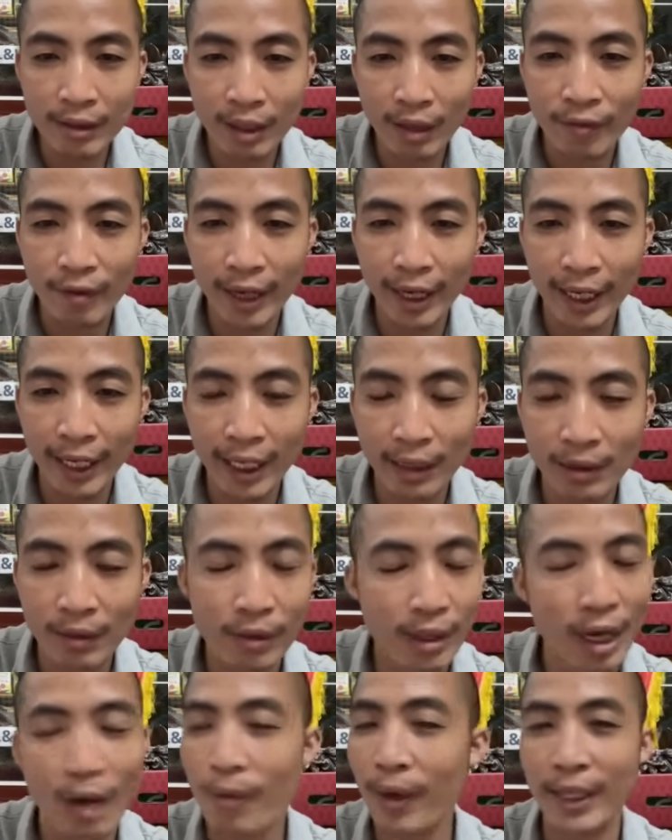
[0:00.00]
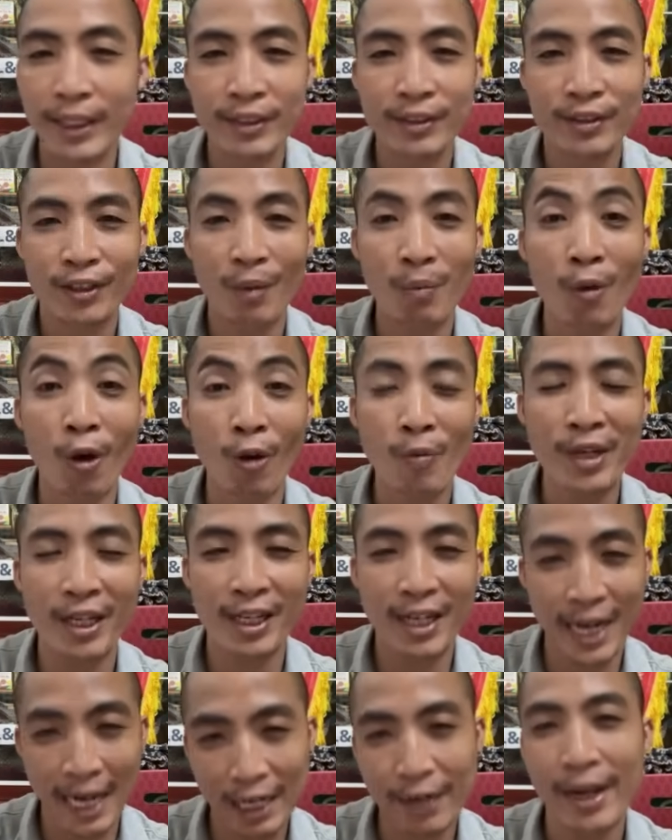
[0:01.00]
có phải cắt trong không anh con đội mình
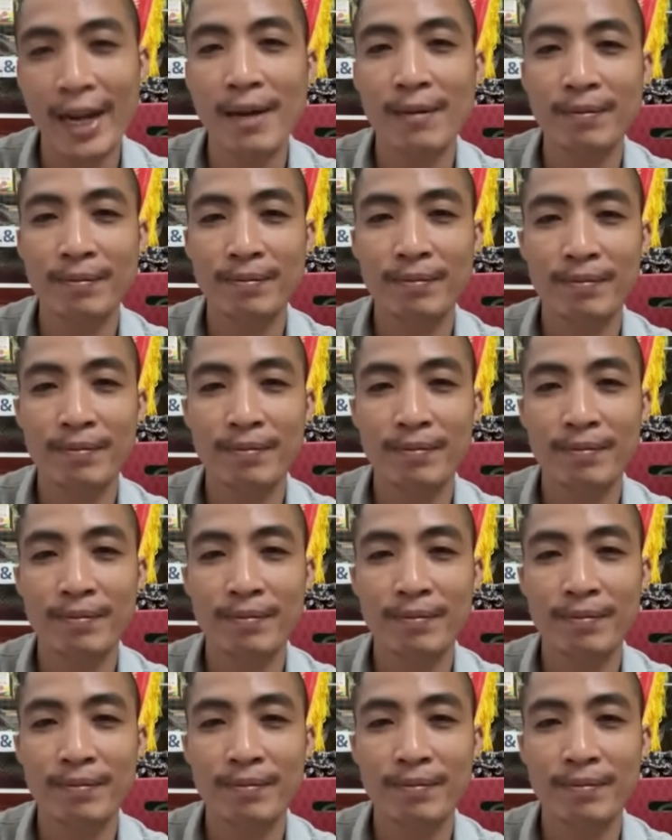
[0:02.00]
cứ để cho em